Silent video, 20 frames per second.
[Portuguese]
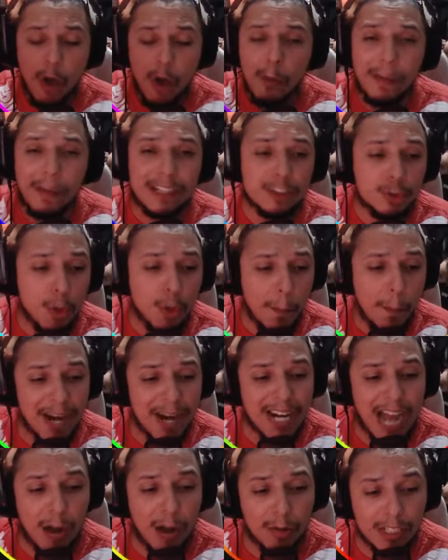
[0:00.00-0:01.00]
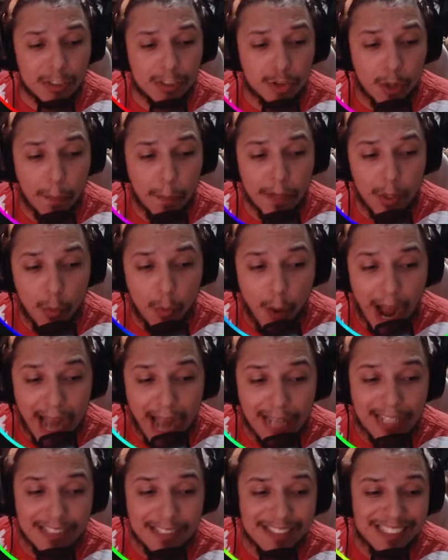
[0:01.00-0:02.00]
uma super aula sobre o
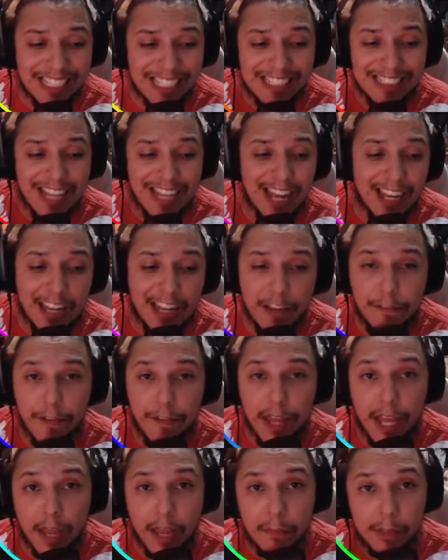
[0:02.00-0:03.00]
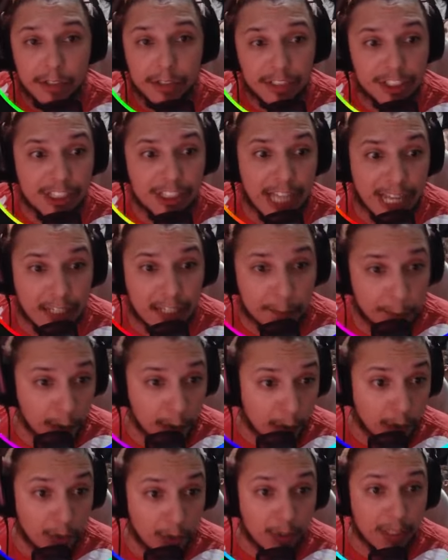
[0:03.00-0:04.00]
wallet, seja ela é EVM, ou seja, ela
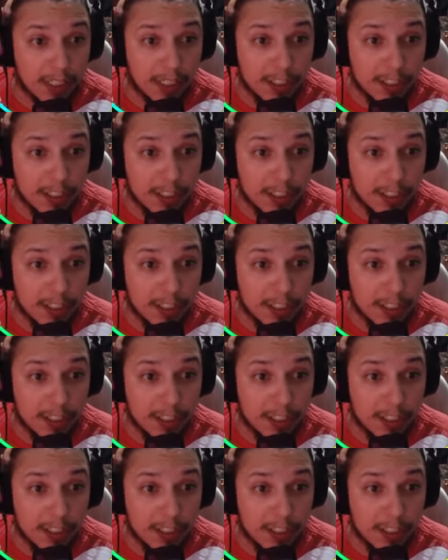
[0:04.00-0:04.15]
por login